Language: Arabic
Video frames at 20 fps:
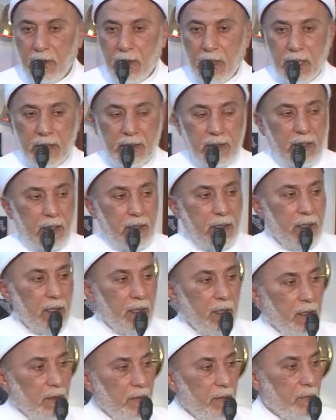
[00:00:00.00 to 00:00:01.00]
حتى
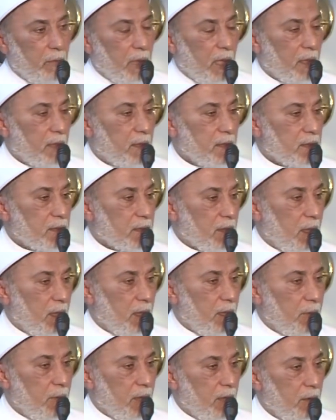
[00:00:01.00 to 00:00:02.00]
أن بعض
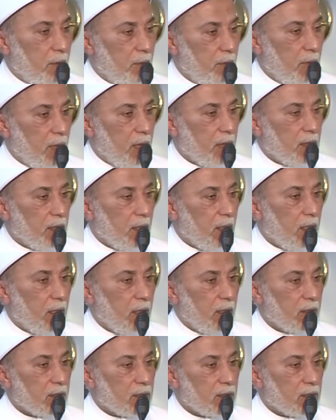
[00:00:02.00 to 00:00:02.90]
الصحابة مات